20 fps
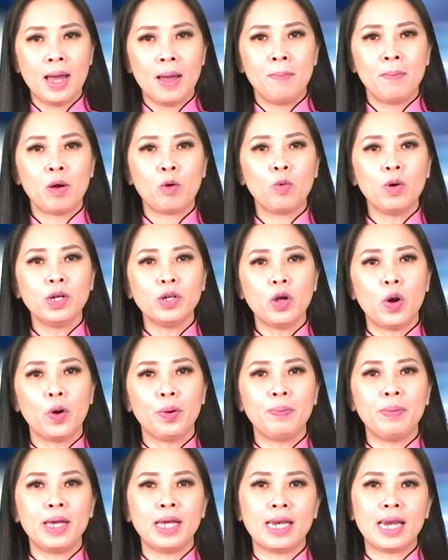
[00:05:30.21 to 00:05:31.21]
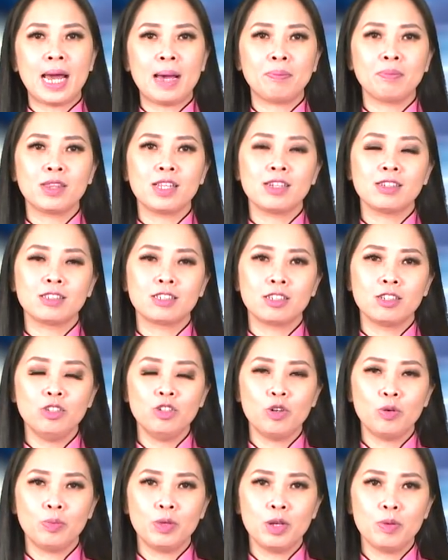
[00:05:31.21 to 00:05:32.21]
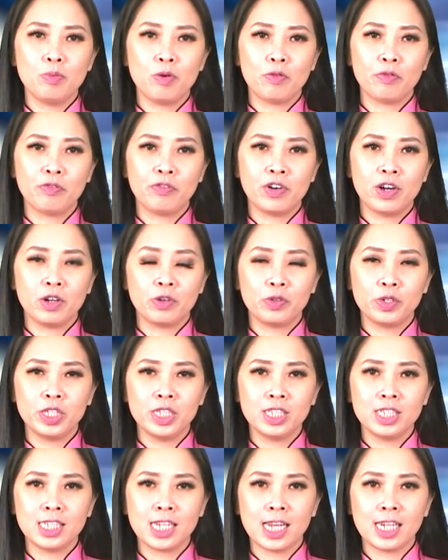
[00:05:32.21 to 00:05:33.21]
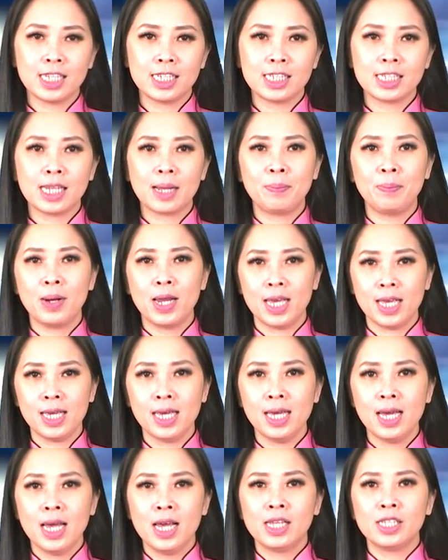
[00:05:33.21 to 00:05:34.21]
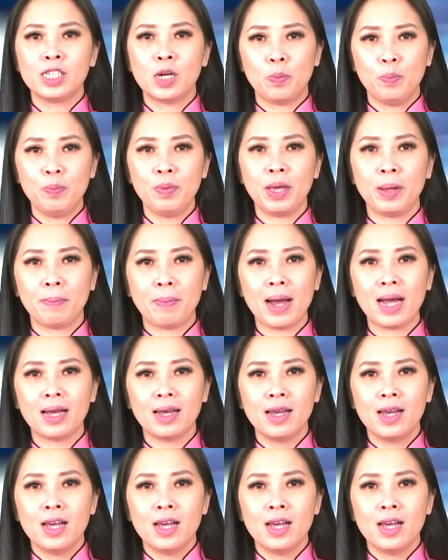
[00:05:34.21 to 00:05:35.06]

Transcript: mà quân đội miền Nam từng sử dụng như một phần của chiến tranh tâm lý chống miền Bắc,